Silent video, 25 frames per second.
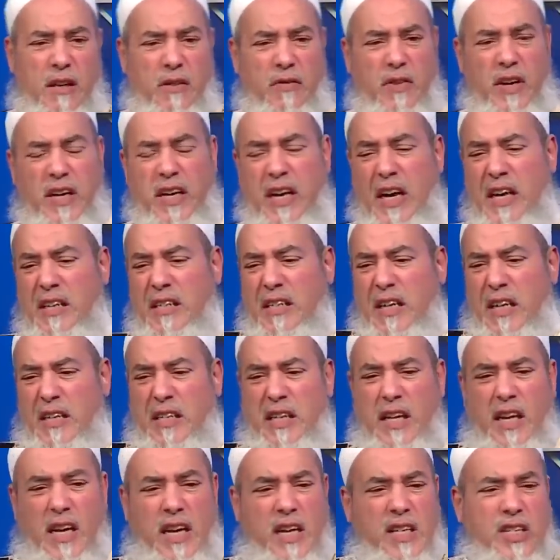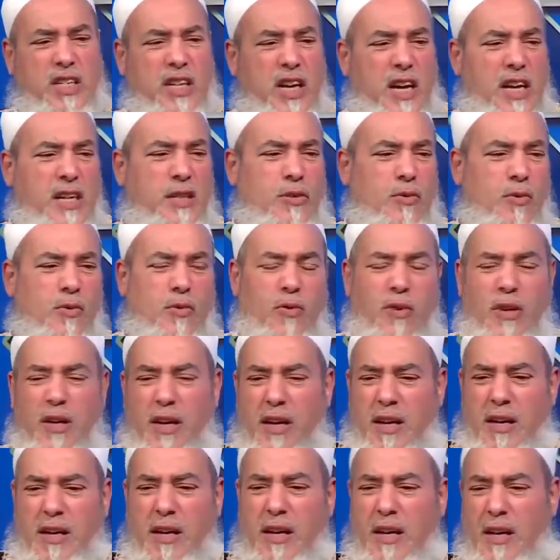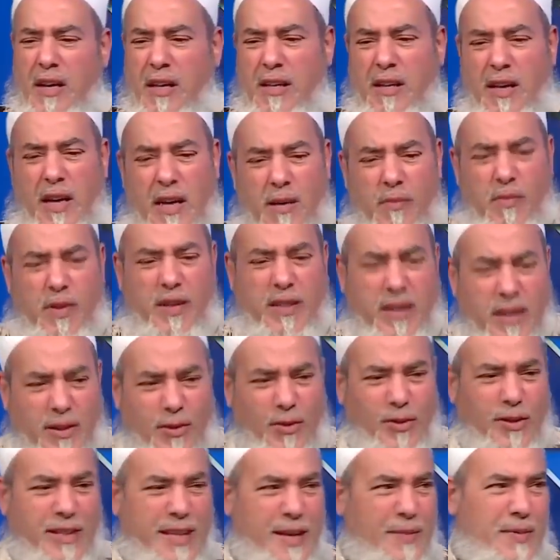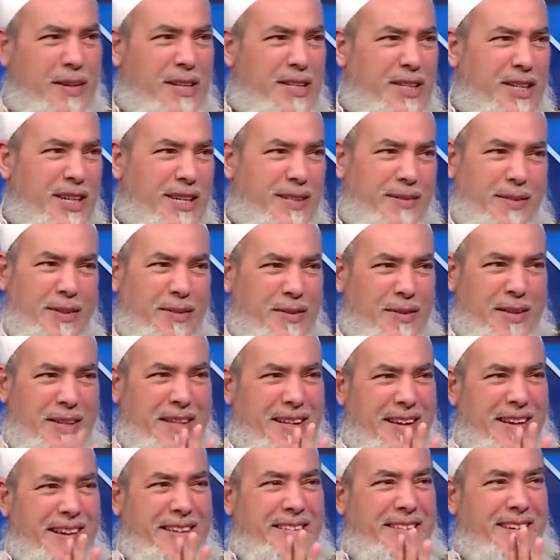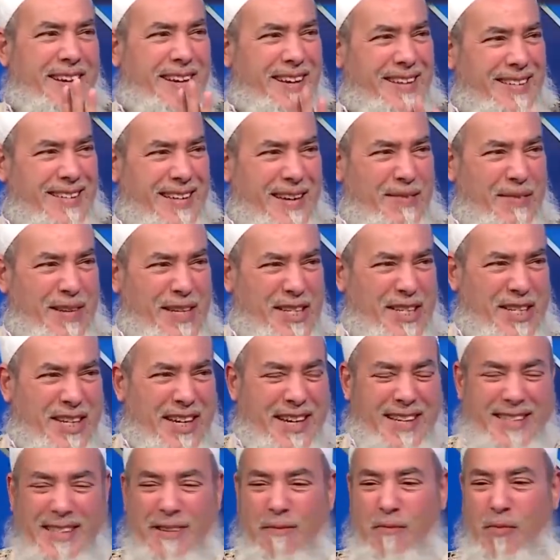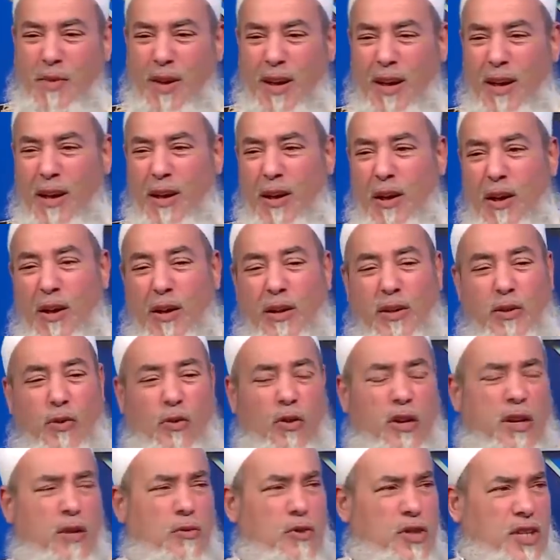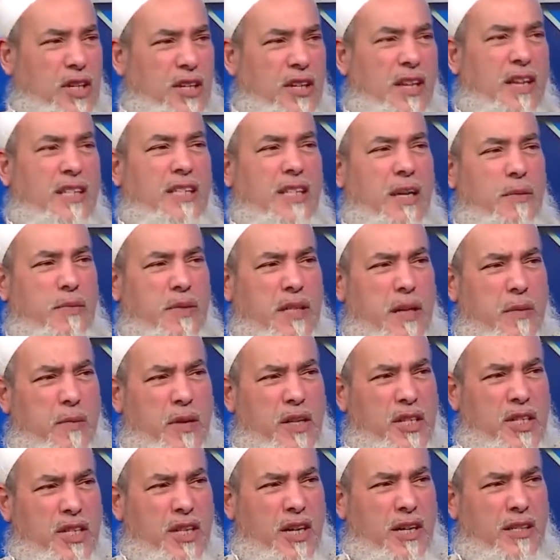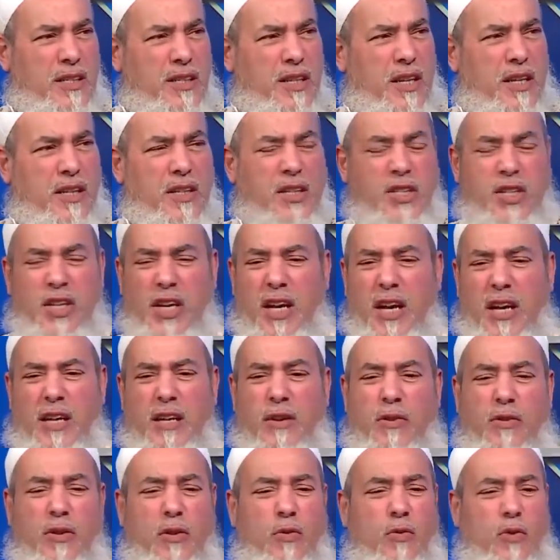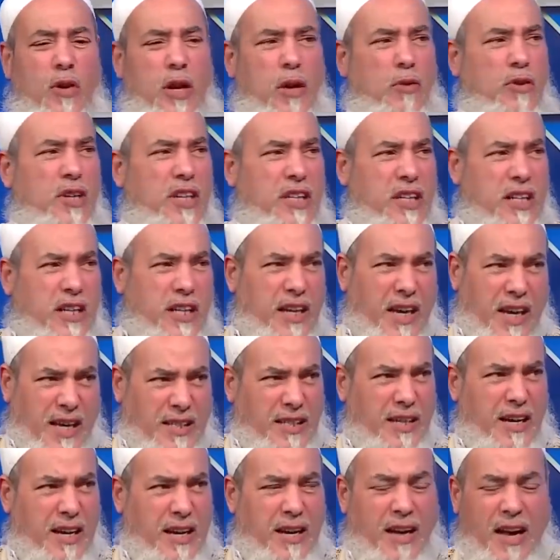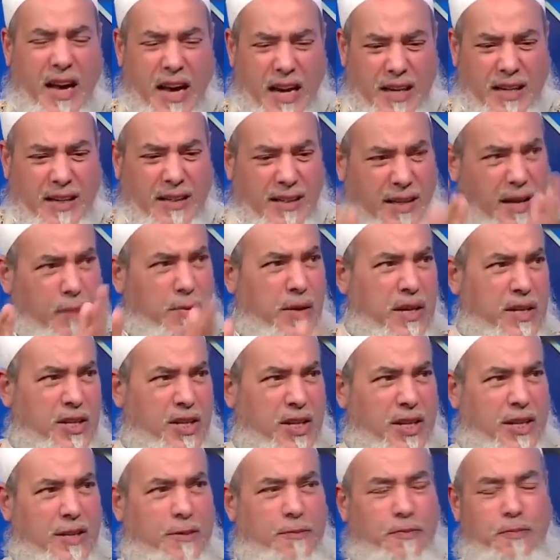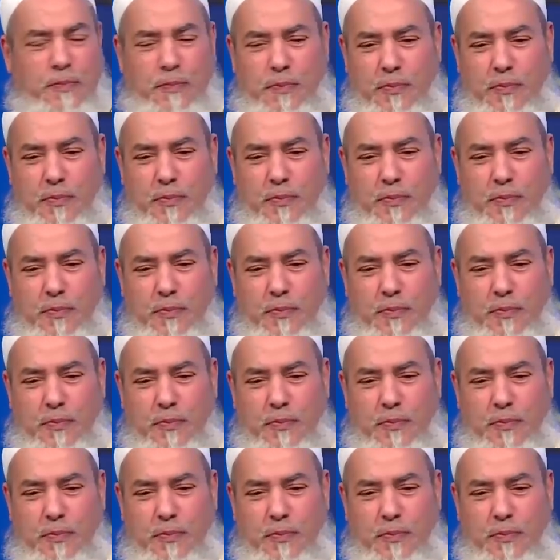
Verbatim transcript: فكان تأتي العجائز نقول يا إما تدو الطباشير حنا عندنا غير الطباشير تقول لي واش ندير أنا بالطباشير أنا راني جيعان نقول وليدك يقرأ إيه، هاك الطباشير